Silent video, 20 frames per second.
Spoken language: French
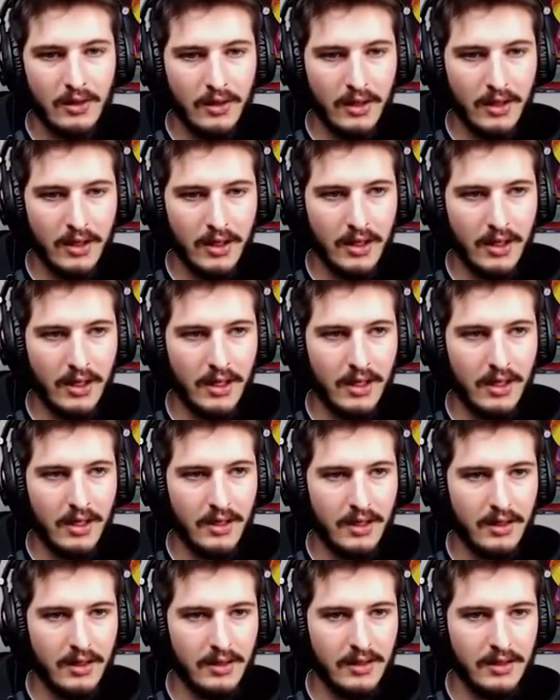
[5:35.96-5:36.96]

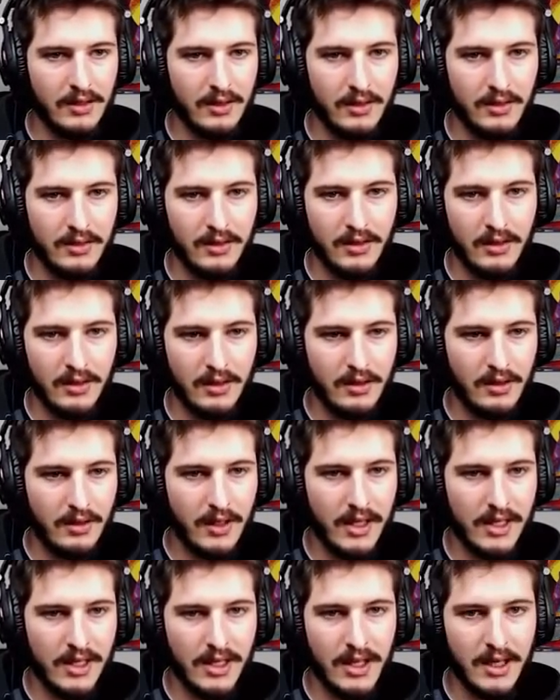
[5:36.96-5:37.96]
Euh, non, là,
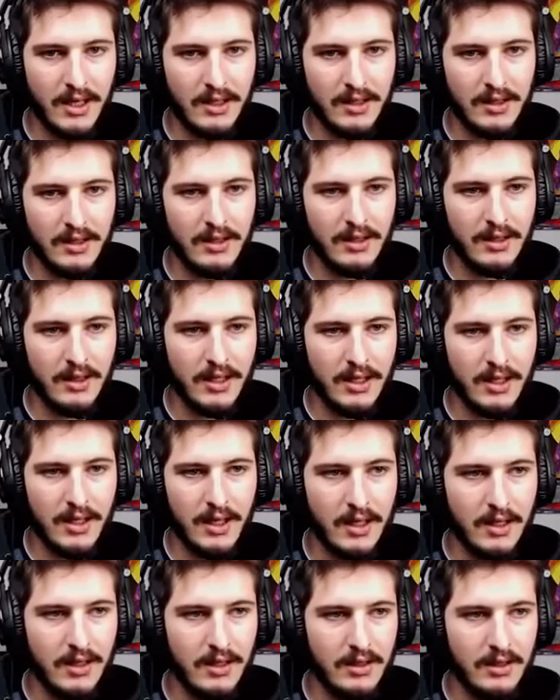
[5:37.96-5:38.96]
il n'y a rien, là, il a
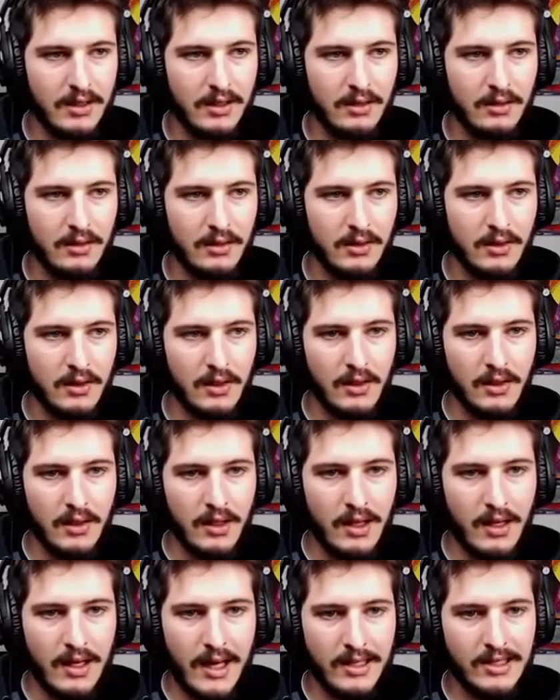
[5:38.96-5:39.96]
rien.
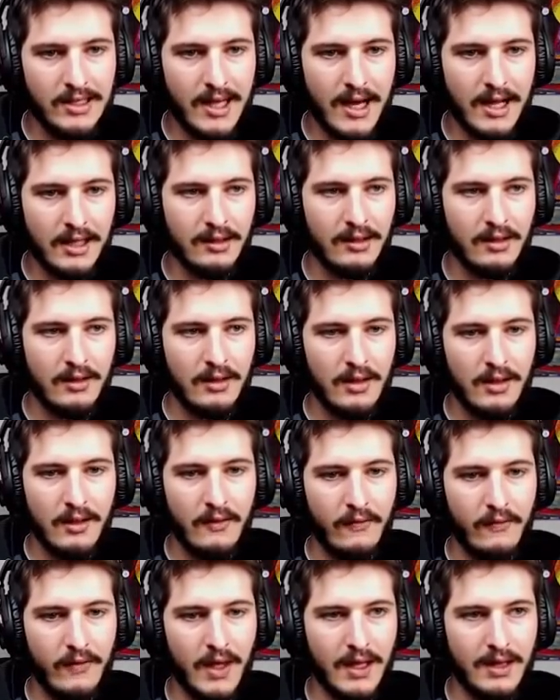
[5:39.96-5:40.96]
La carte,
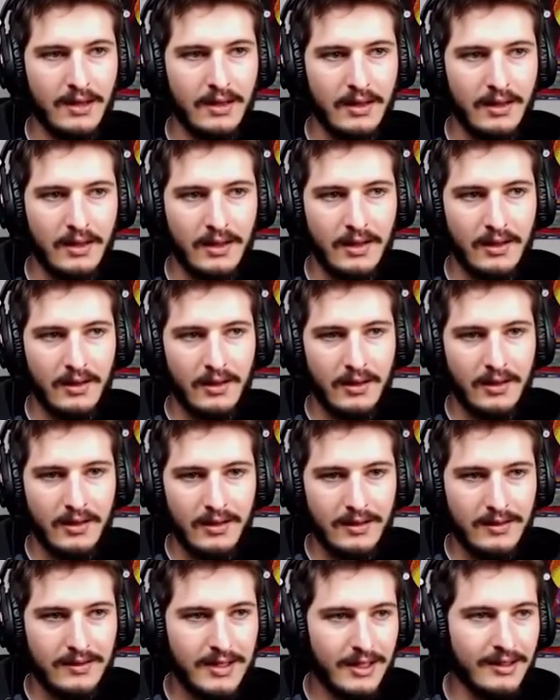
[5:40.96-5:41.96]
vite
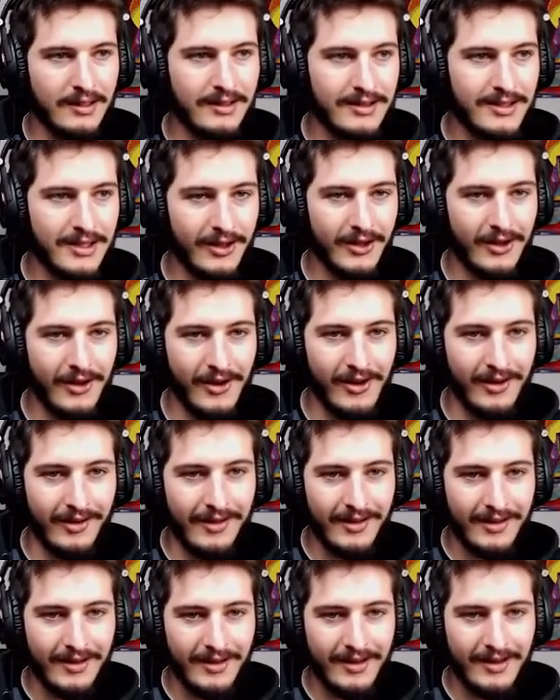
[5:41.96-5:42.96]
5 secondes
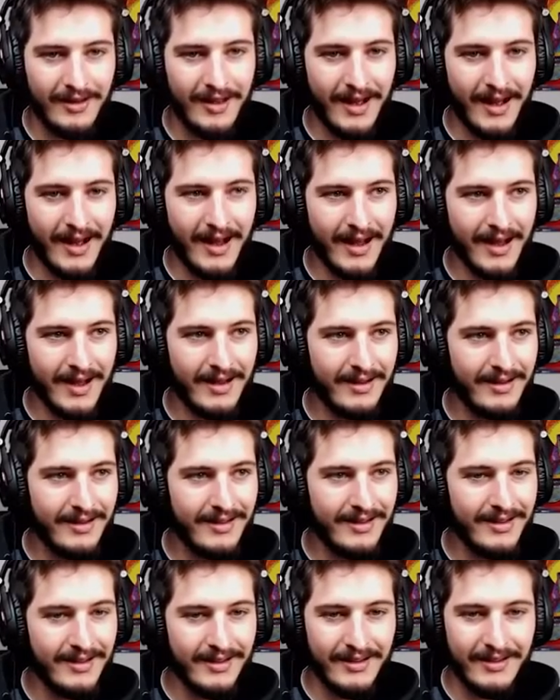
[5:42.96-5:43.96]
Ah
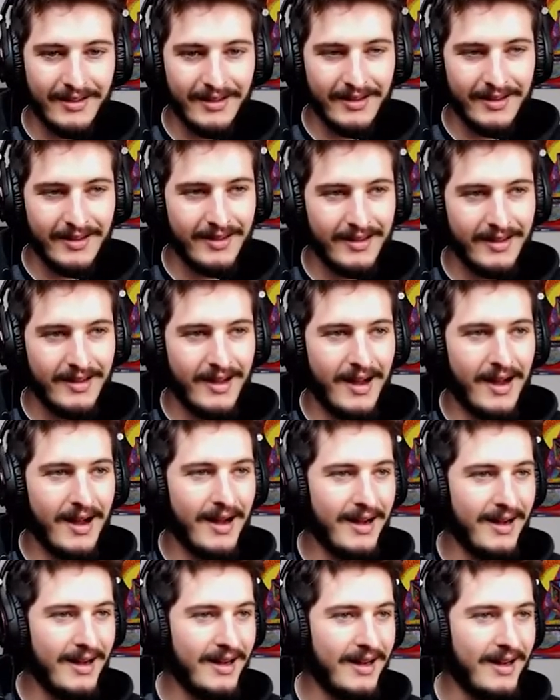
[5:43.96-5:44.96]

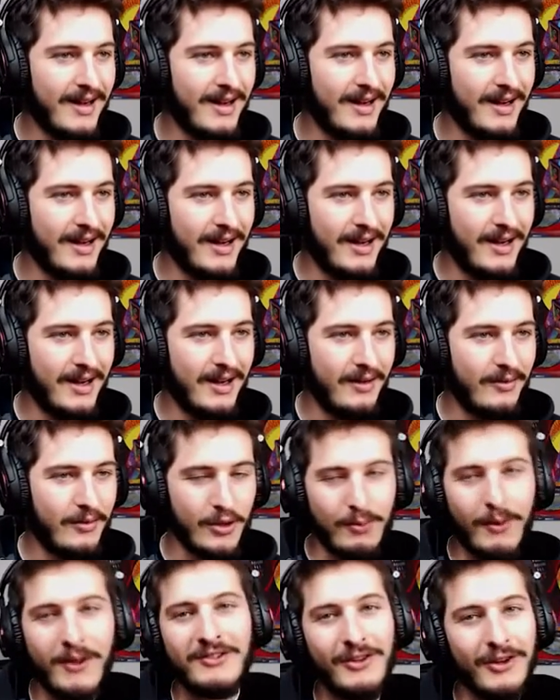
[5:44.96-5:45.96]
Ah Je
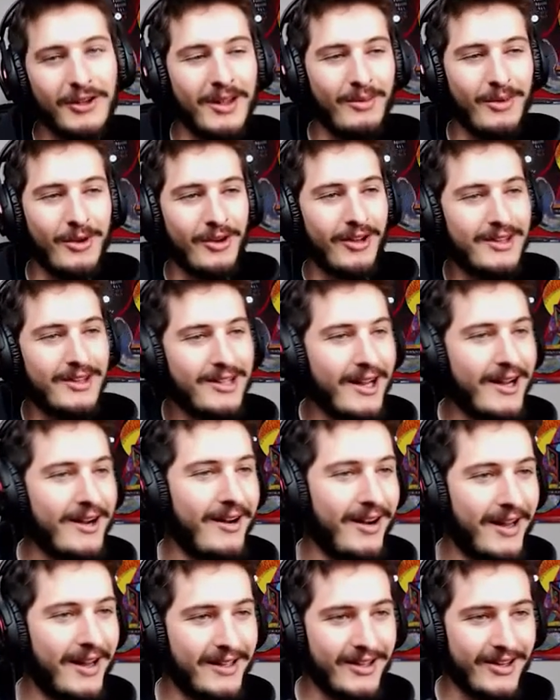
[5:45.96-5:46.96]
pense qu'on est mieux que tout à
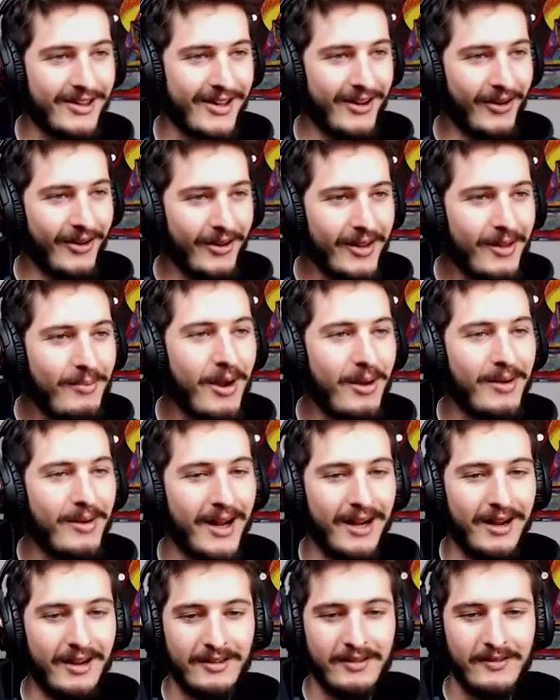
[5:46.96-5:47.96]
l'heure, là, déjà. On est pas mal.